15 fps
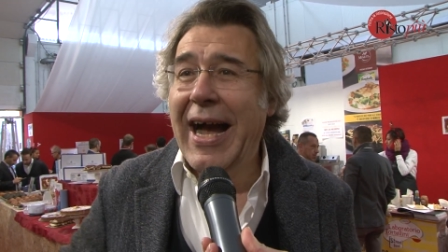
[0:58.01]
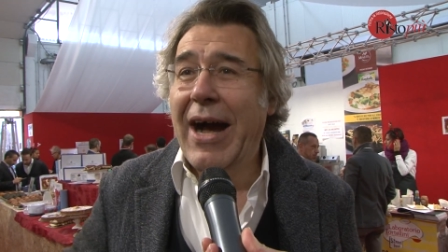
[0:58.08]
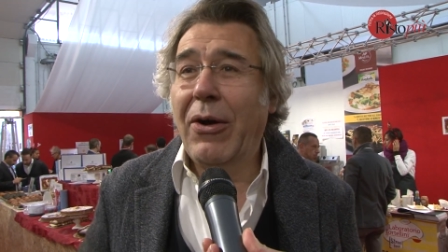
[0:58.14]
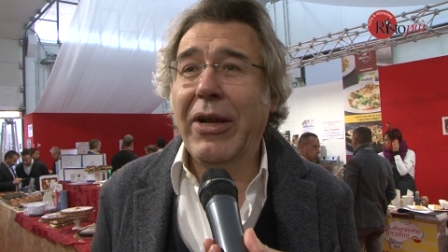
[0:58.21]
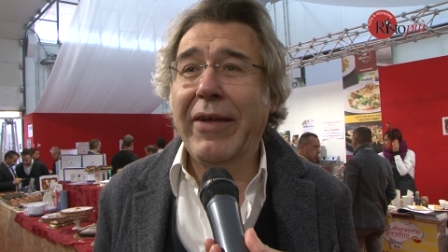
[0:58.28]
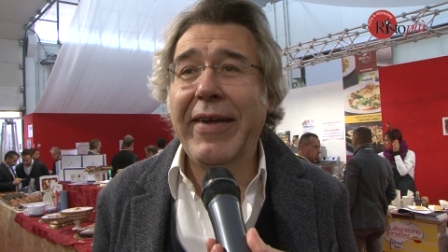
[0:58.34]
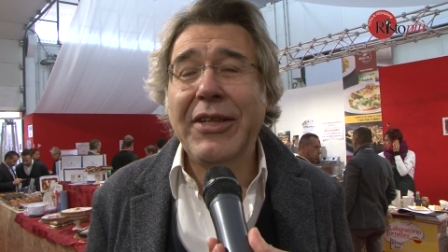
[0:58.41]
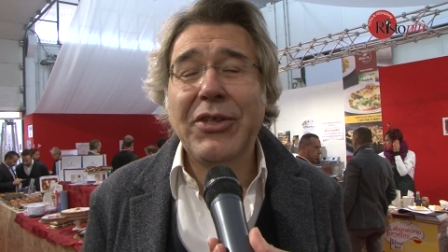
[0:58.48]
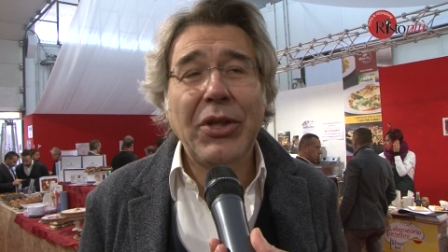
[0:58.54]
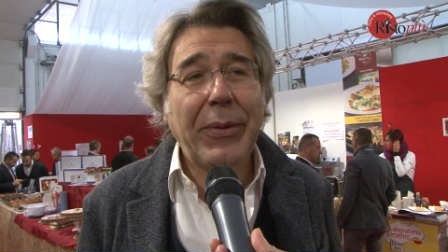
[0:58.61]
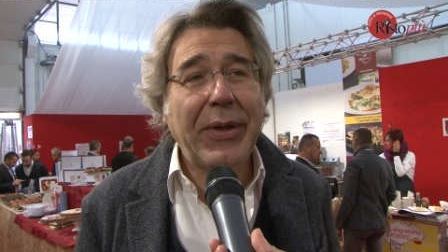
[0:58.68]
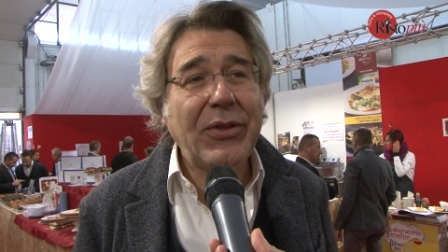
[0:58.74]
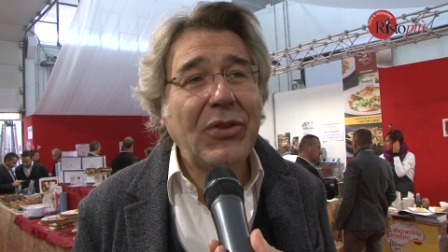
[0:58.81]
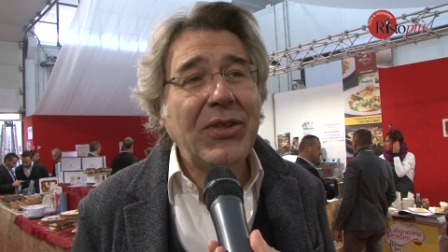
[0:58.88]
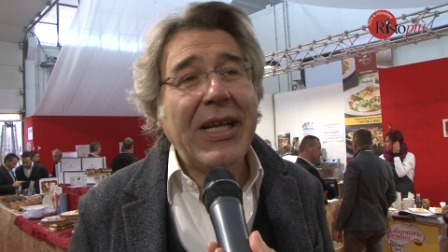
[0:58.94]
a un evento
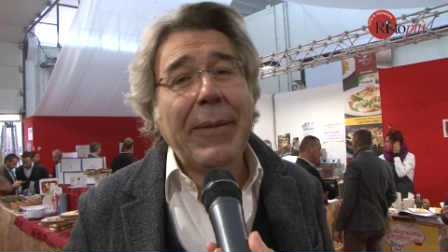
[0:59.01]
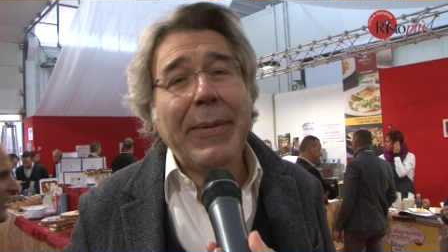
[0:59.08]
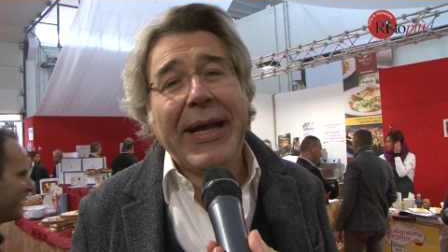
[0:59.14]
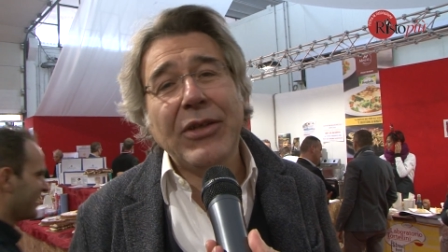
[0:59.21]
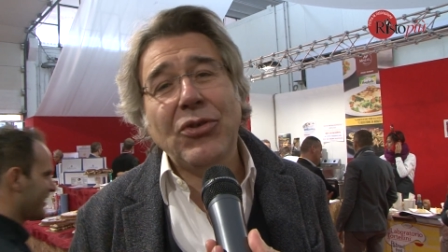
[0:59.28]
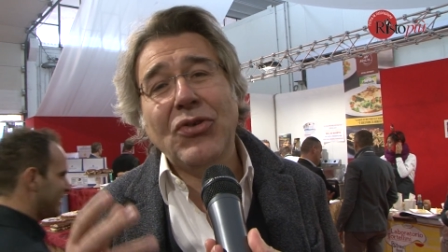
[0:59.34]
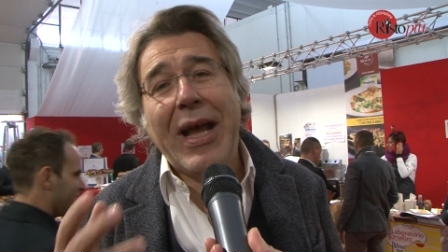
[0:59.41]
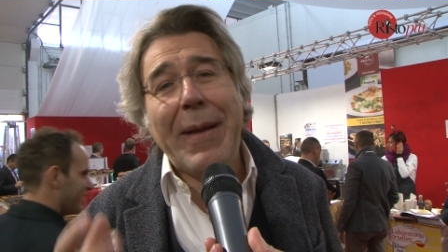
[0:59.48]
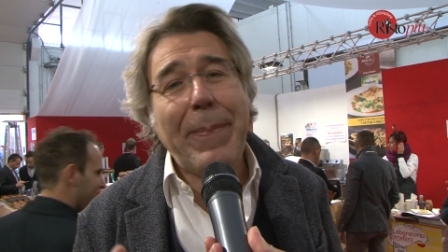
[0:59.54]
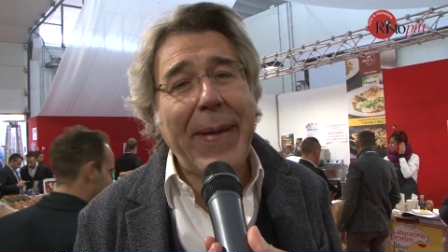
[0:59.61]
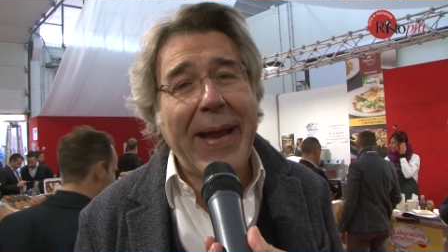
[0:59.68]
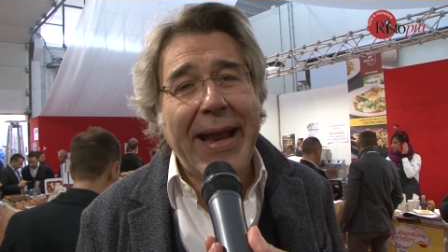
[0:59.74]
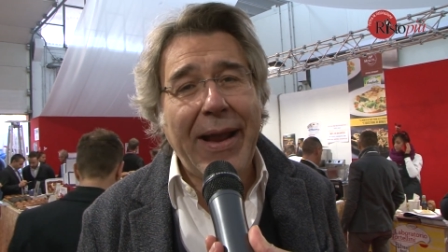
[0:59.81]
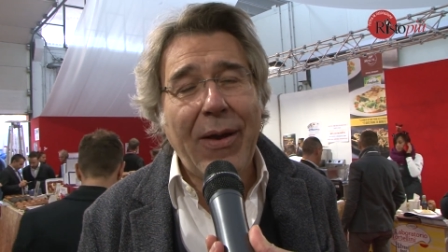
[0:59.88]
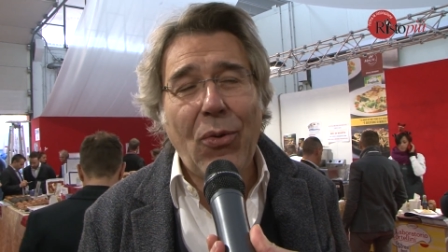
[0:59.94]
di questo genere perché
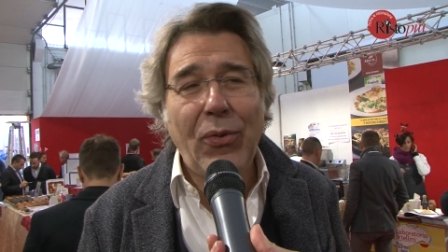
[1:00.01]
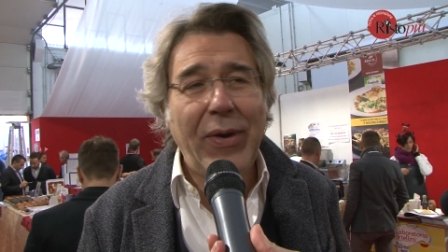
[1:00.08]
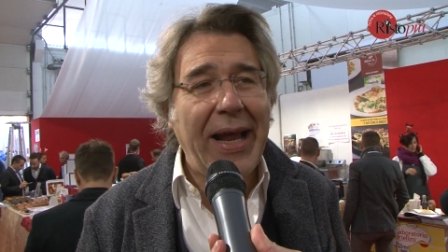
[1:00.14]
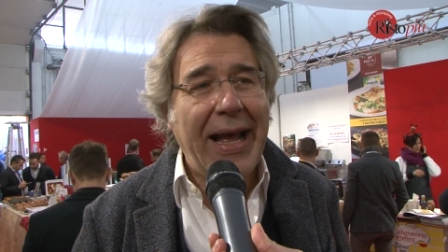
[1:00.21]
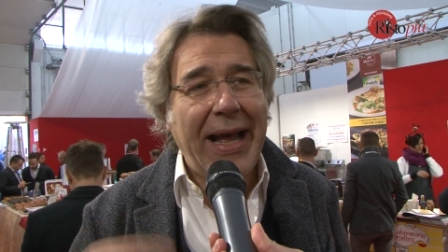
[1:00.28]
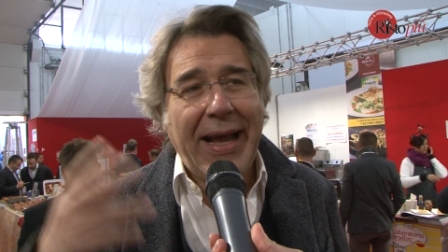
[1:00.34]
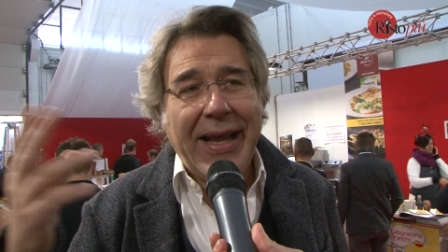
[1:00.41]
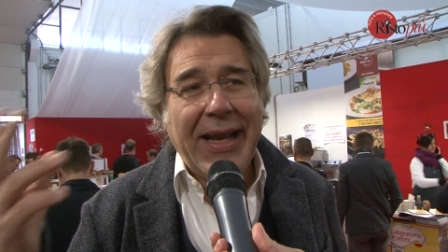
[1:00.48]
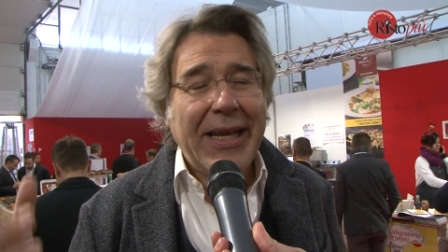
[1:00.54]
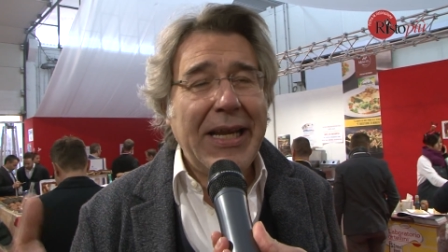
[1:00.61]
Giuseppe è un eh,